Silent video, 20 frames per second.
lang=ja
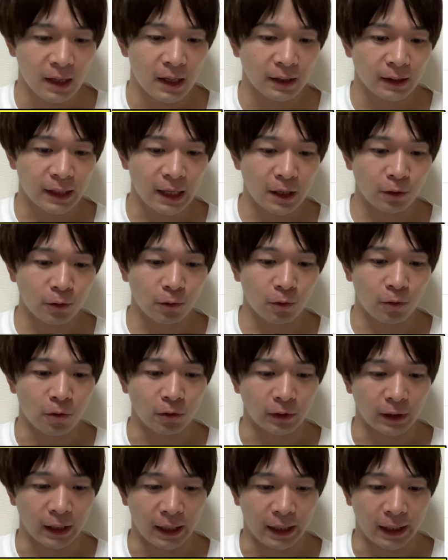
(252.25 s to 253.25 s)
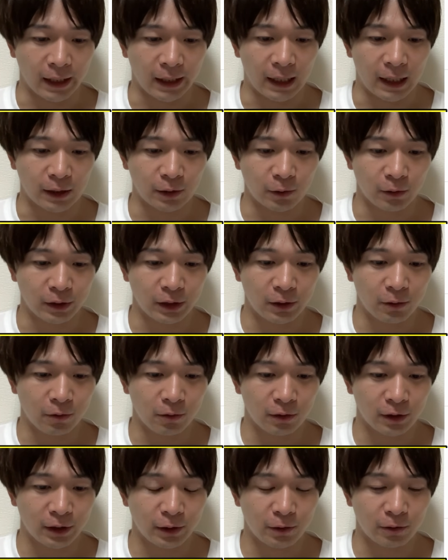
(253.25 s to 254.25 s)
結構ね、あの、日
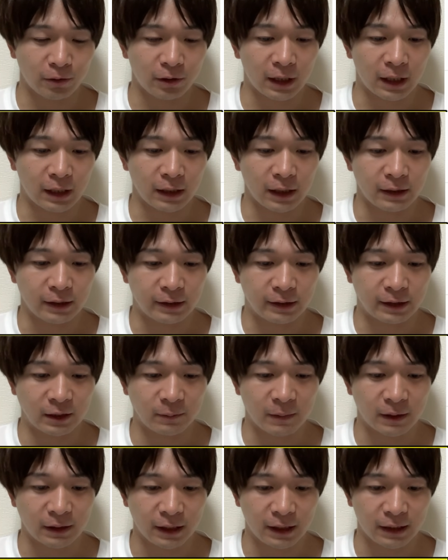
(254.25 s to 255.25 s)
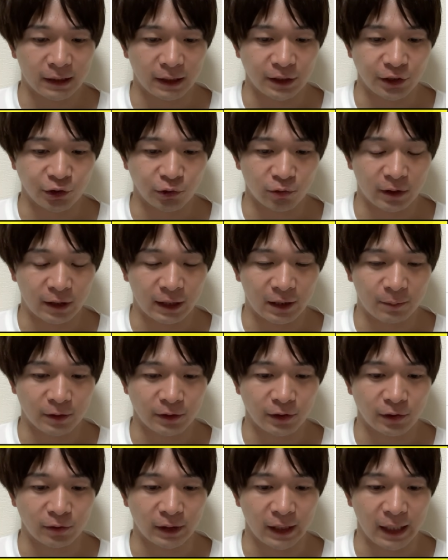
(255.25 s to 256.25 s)
本記録かなり縮まってきた印象がありま
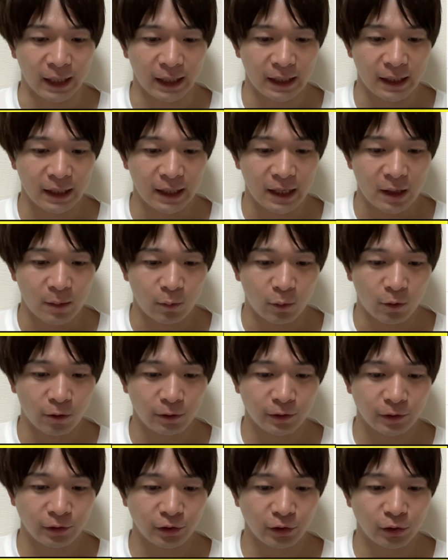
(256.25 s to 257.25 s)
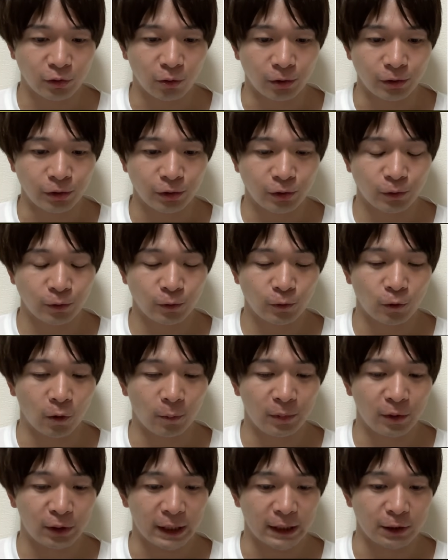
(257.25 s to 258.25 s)
すよね。もうすぐ
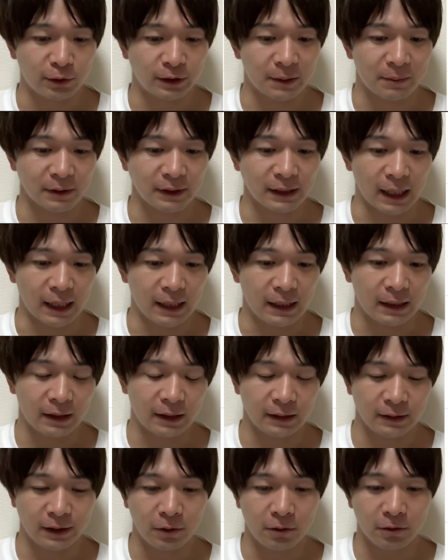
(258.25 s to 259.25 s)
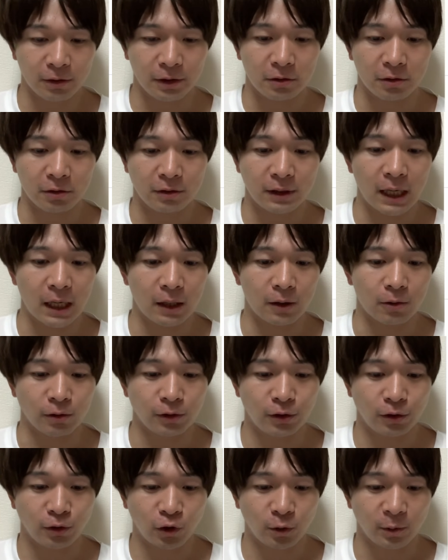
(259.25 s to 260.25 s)
55秒台でございました。日本記録が
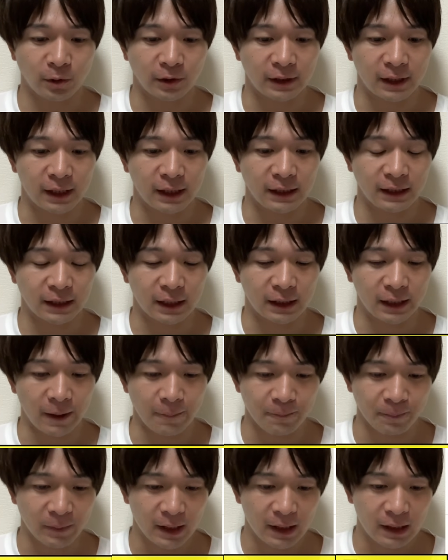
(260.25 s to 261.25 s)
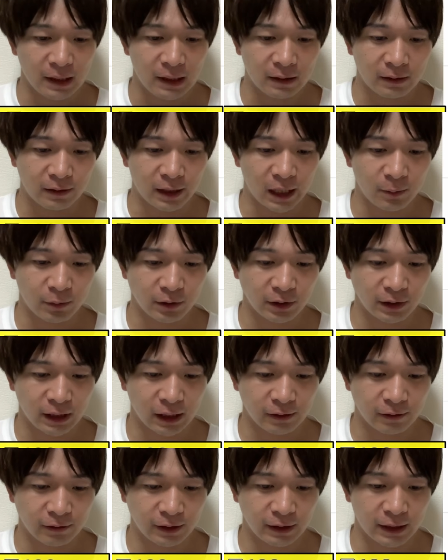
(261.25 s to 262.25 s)
55秒31なんで、だいぶ
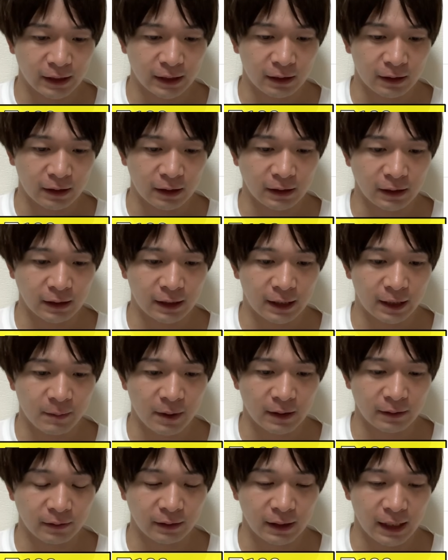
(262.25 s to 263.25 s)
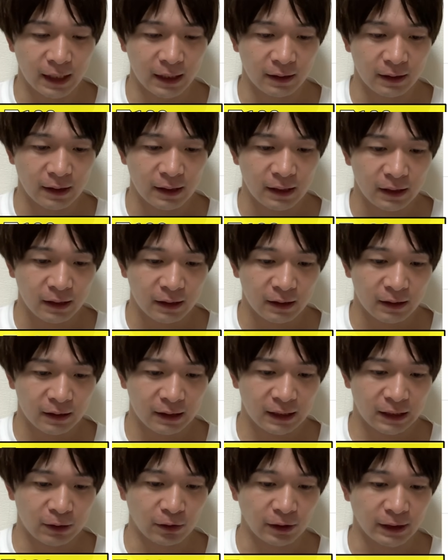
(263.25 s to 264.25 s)
近づいてきた感じがあります。はい。
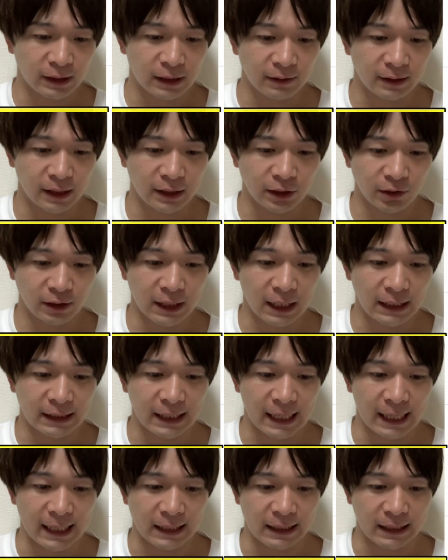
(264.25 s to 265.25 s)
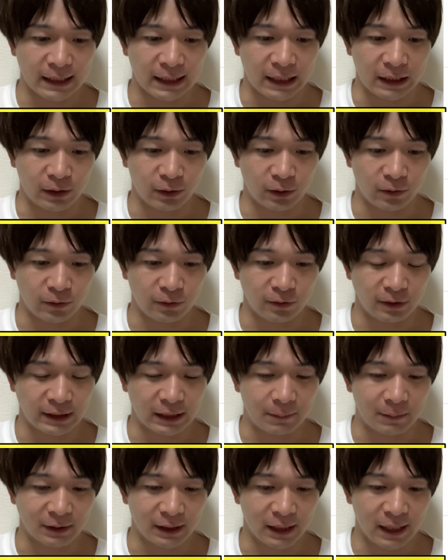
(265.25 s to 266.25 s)
広下選手が第2位というふうに
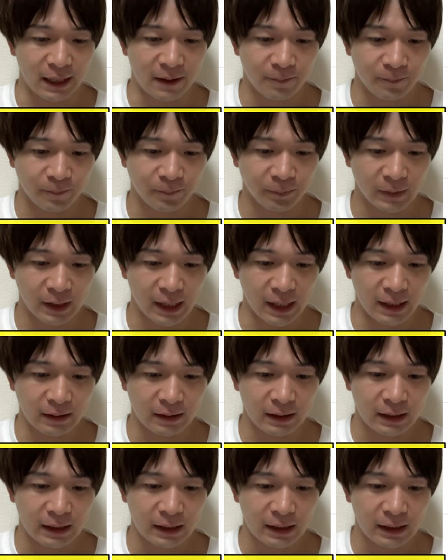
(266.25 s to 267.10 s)
なりましたね。はい。